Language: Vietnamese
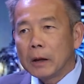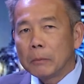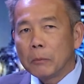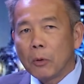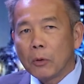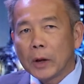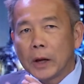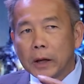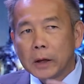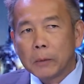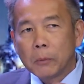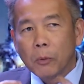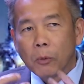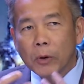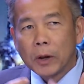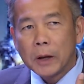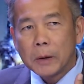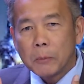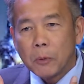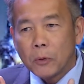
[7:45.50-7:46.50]
một cái một
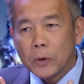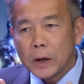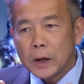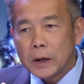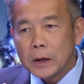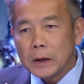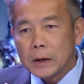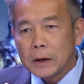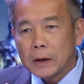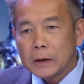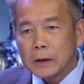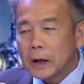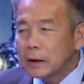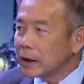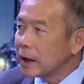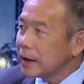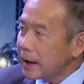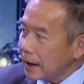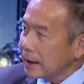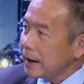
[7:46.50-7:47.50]
cái một cái đức
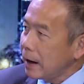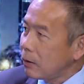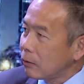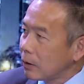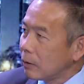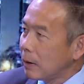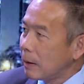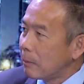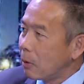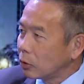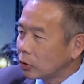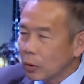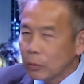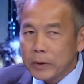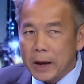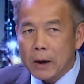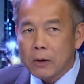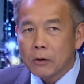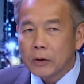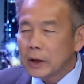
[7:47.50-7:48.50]
tin khác nhau đúng không mỗi tôn
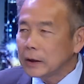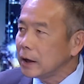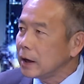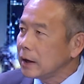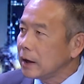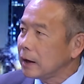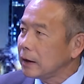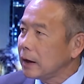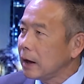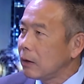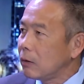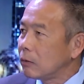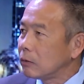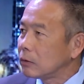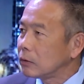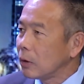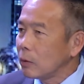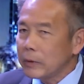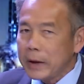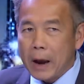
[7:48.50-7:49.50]
giáo có đức tin khác nhau
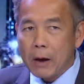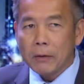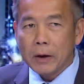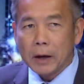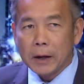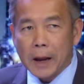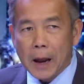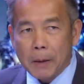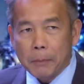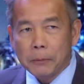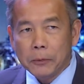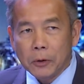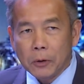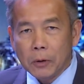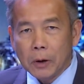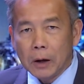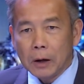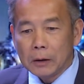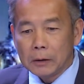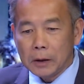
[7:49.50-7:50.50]
tôn giáo này thì áp
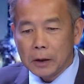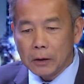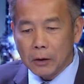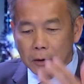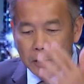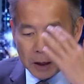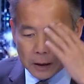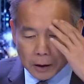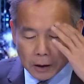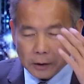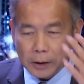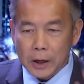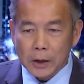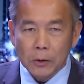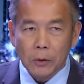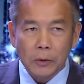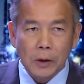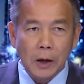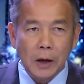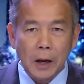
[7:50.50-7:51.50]
à, thì nói rằng đức tin
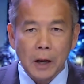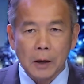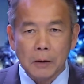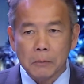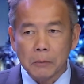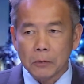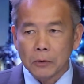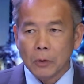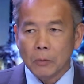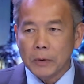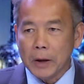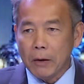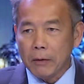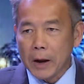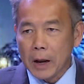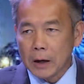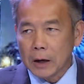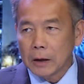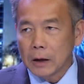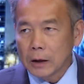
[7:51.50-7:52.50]
tôi thế này tôn giáo
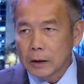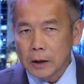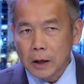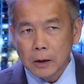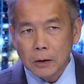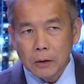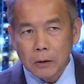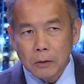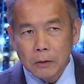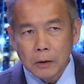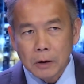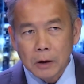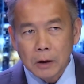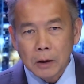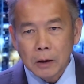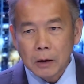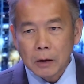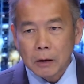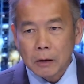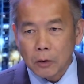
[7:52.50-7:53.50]
khác là đức tin tôi
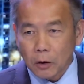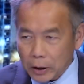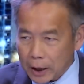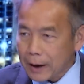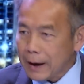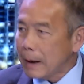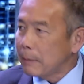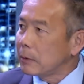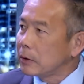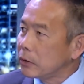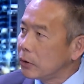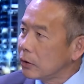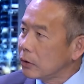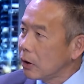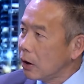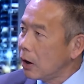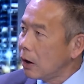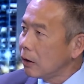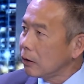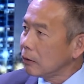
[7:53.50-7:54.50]
có thể làm được chuyện
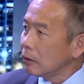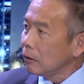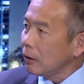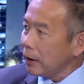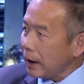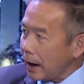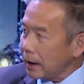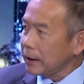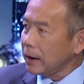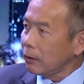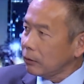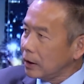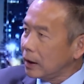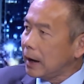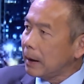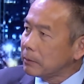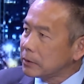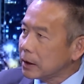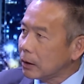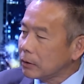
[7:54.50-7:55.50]
đó nó khác nhau thì
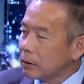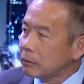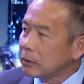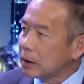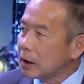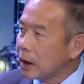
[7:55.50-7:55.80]
làm sao trong trường